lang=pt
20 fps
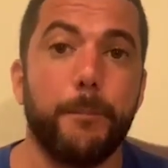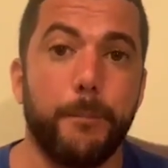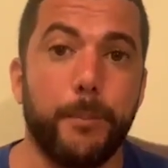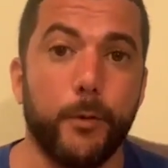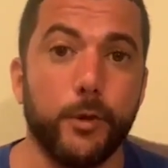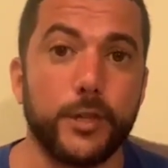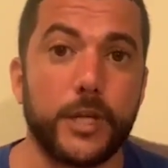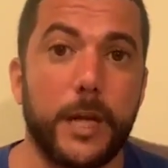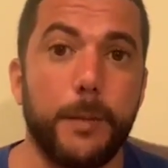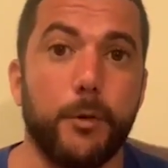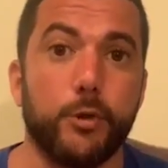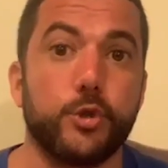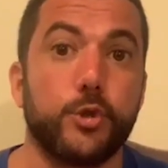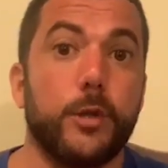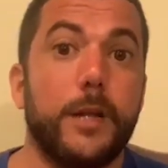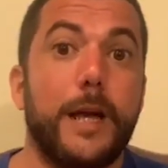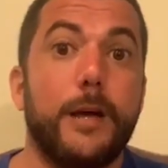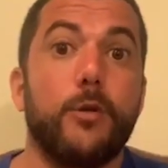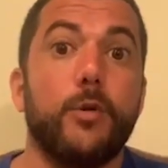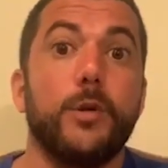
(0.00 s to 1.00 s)
por Jair
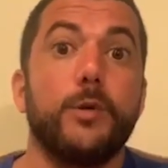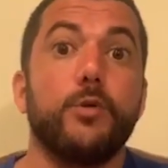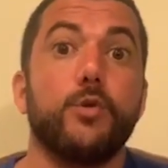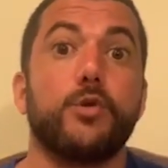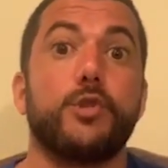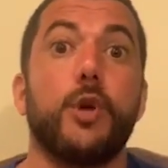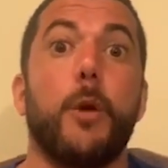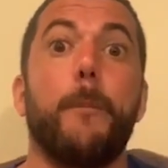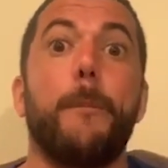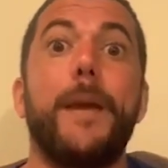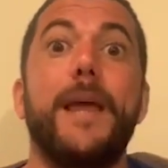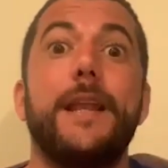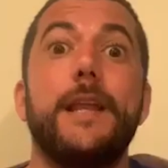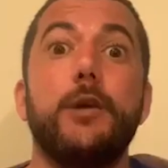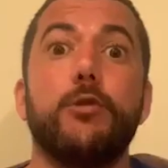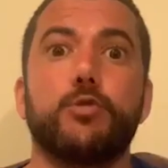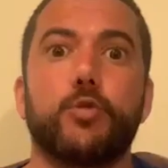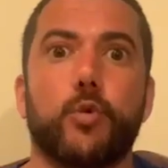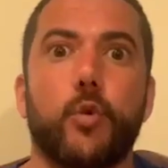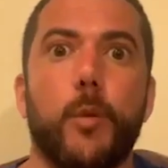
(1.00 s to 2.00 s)
Bolsonaro no seu
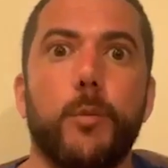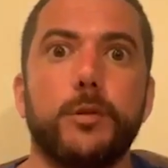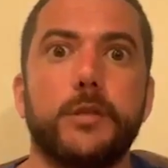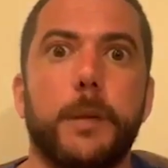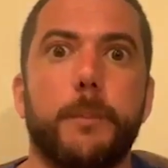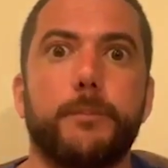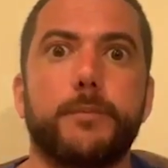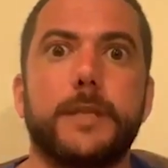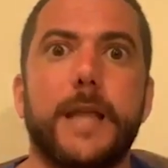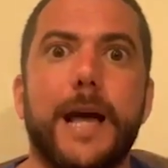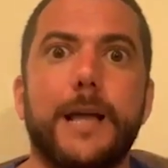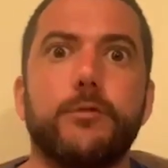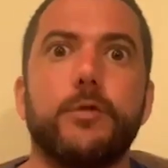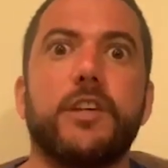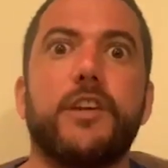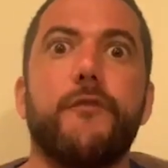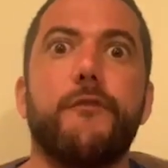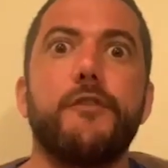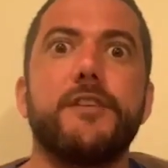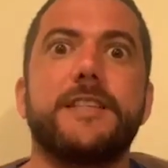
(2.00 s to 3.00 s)
período como deputado e
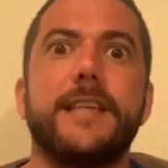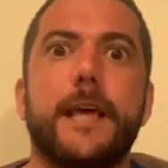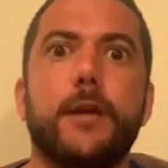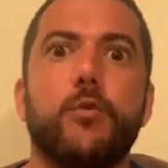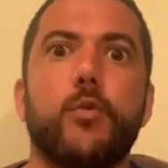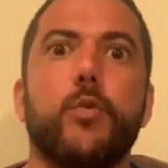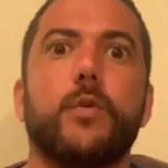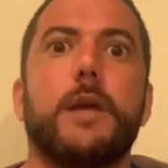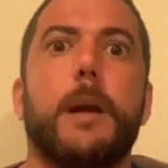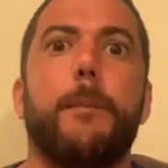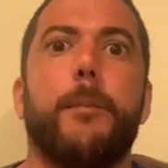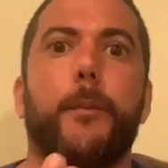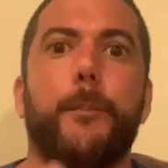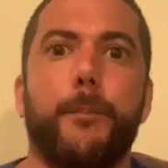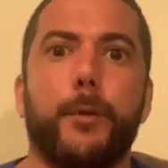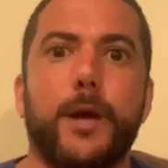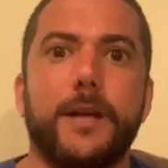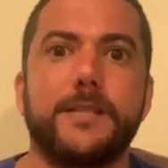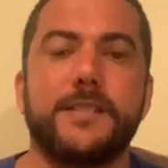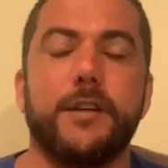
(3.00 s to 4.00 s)
que fizeram com que a
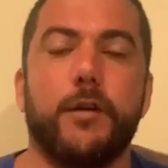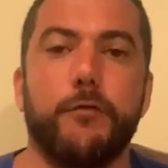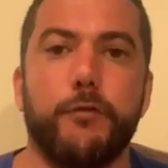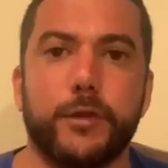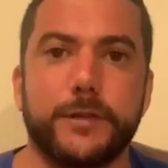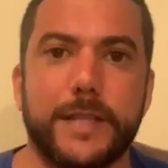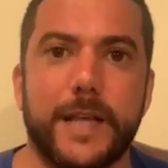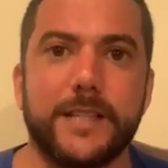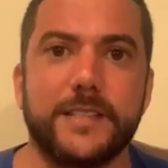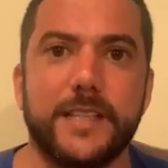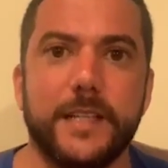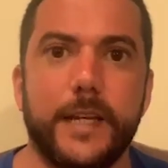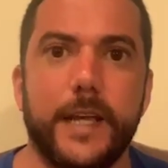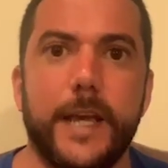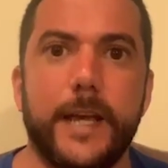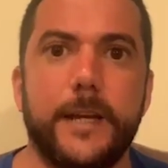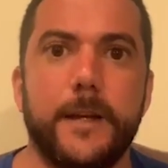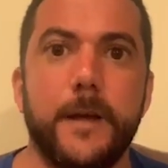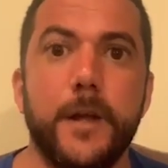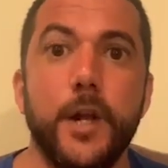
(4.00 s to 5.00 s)
população votasse
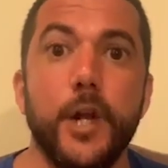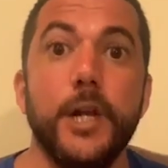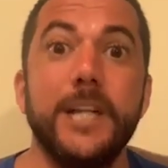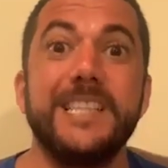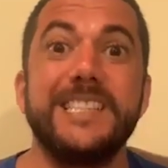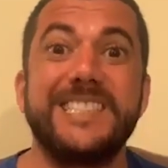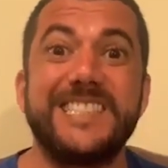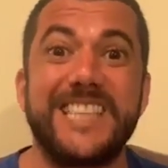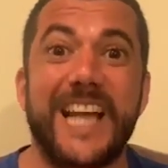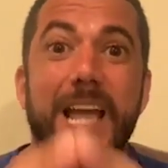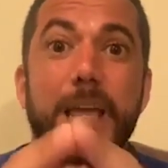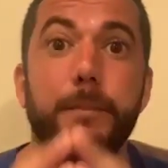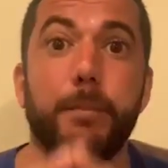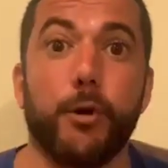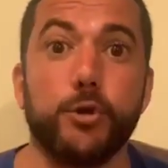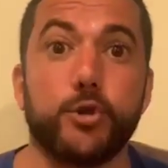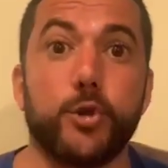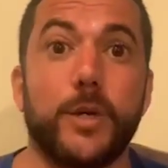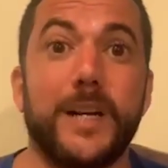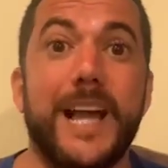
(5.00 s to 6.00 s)
nele. Jair
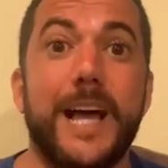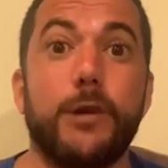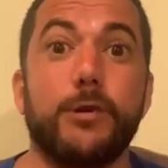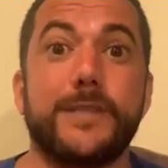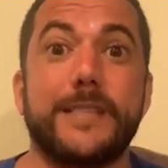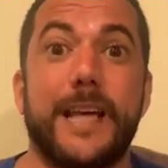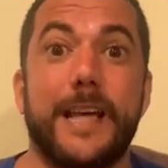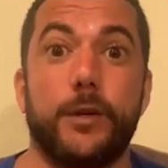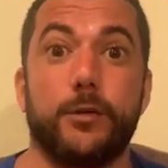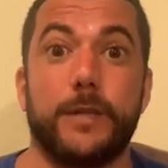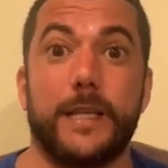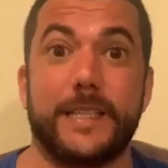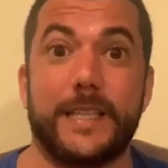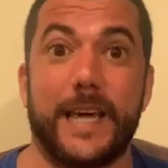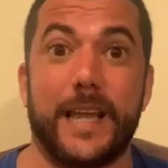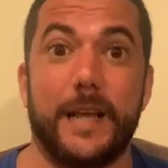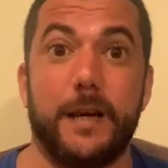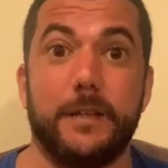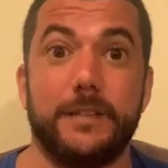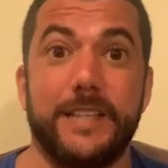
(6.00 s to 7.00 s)
Bolsonaro saiu
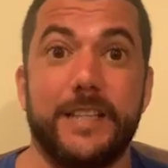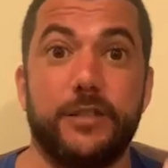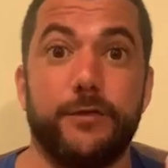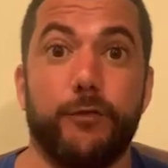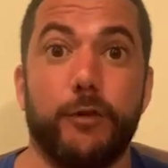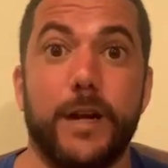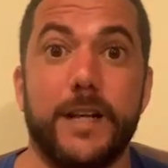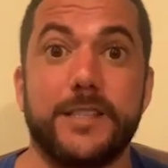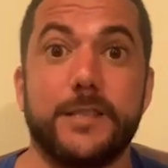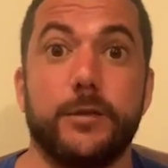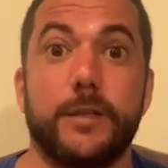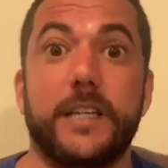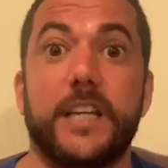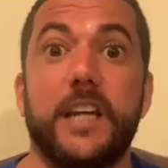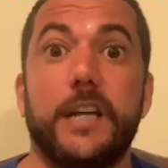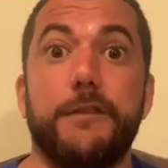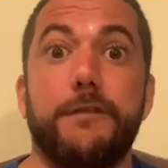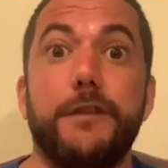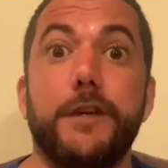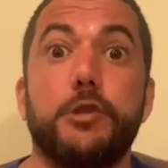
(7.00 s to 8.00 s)
daquela, da divulgação
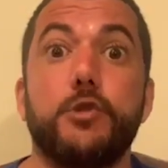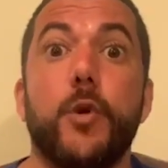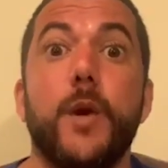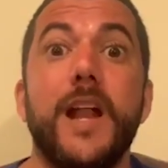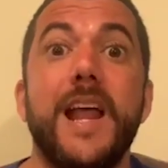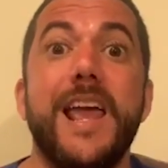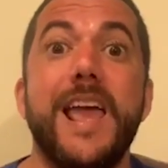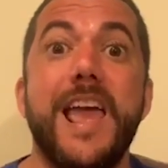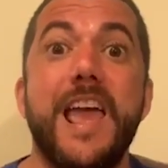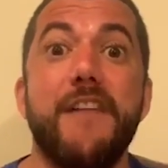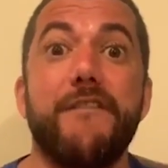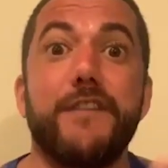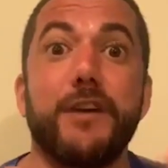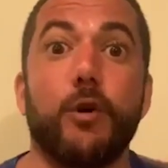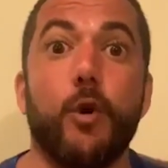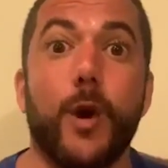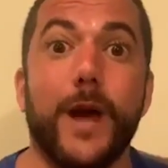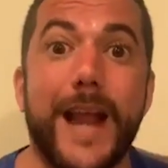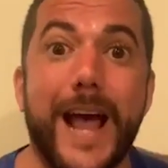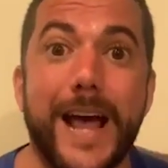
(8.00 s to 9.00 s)
daquele vídeo
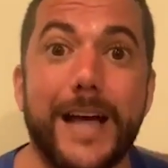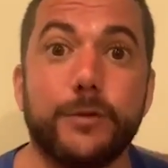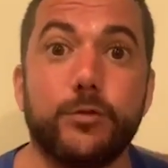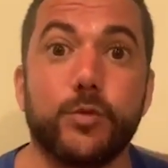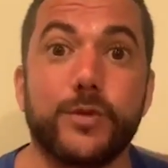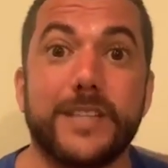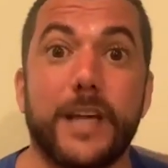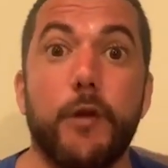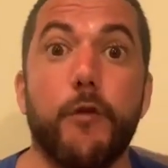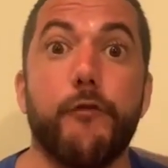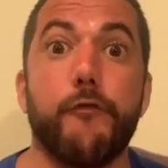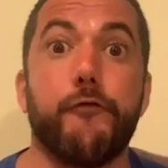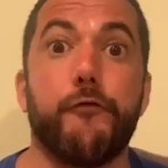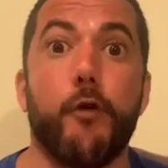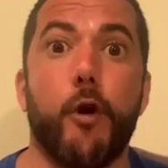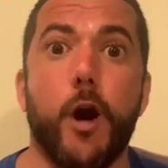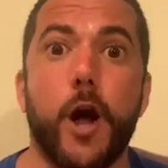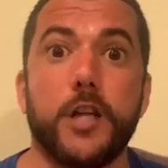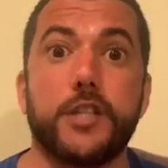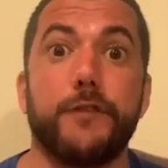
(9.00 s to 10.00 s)
revigorado, saiu
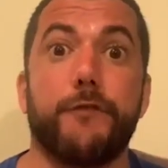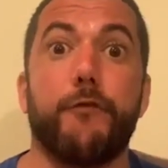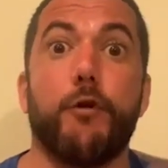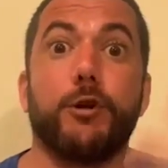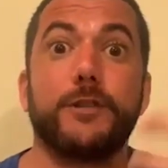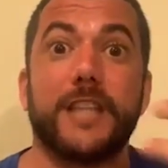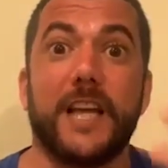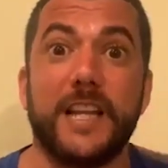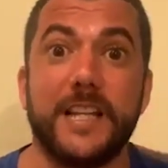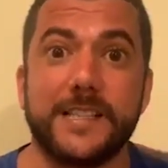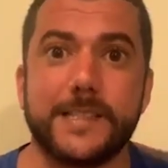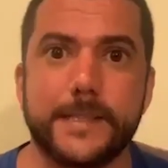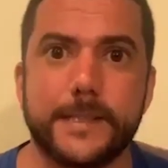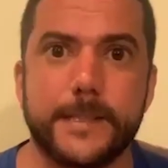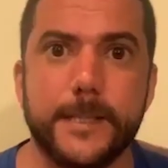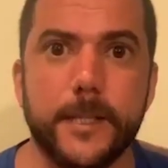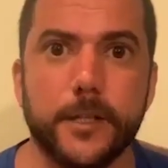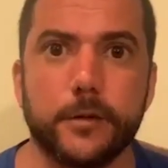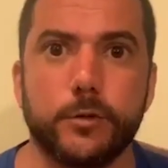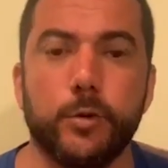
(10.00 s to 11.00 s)
forte,
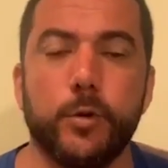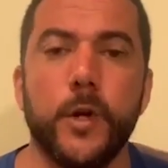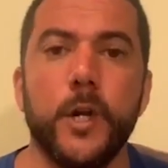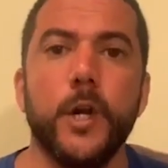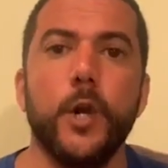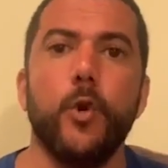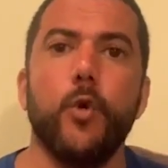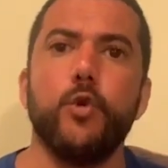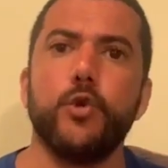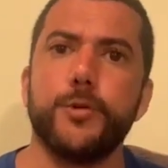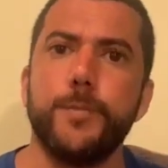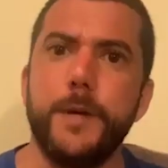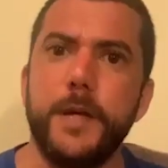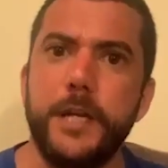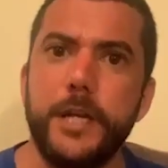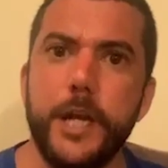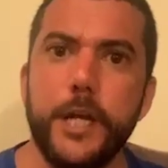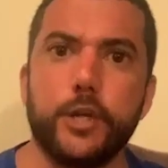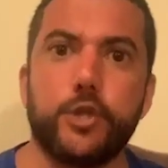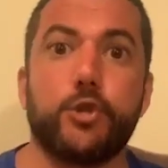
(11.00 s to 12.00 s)
fortalecido. Os
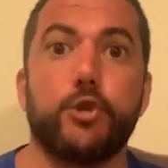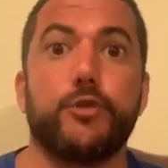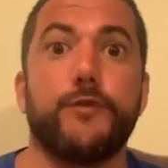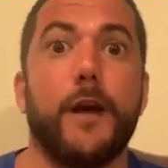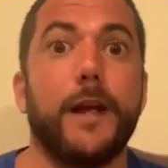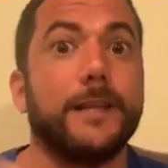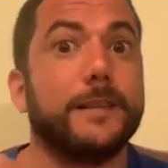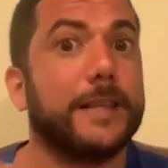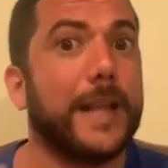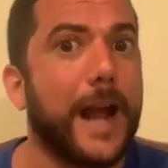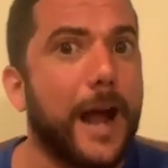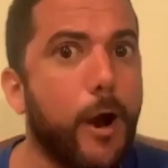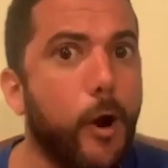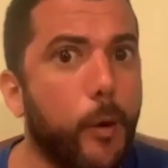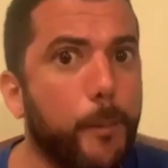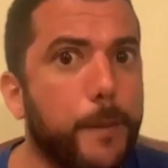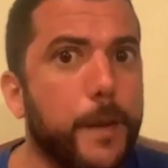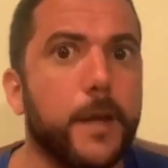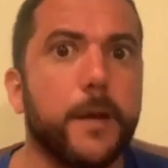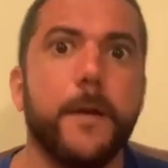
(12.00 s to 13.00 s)
ministros,
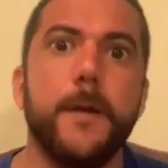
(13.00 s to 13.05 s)
Weintraub,